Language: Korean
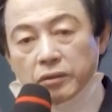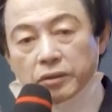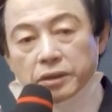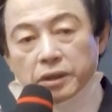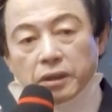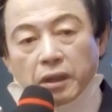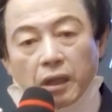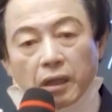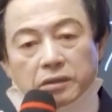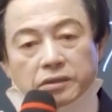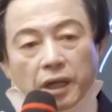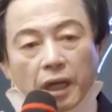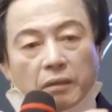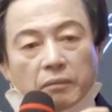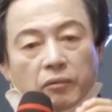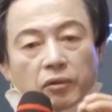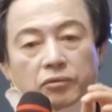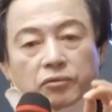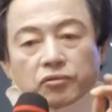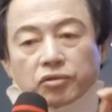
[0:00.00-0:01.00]
어디다가
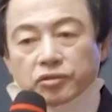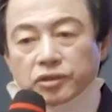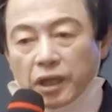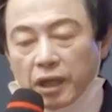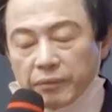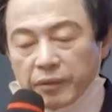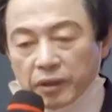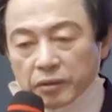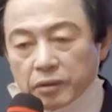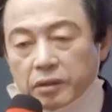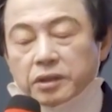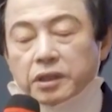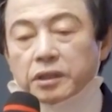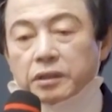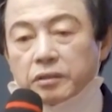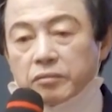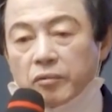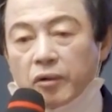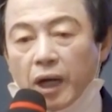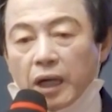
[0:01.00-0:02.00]
잘못 투자하면 그
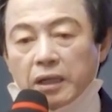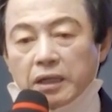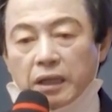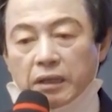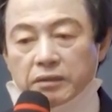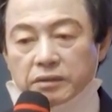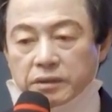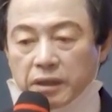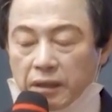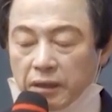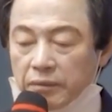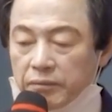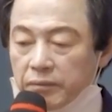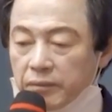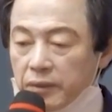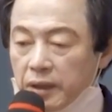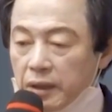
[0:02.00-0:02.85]
기금 관리하는 사람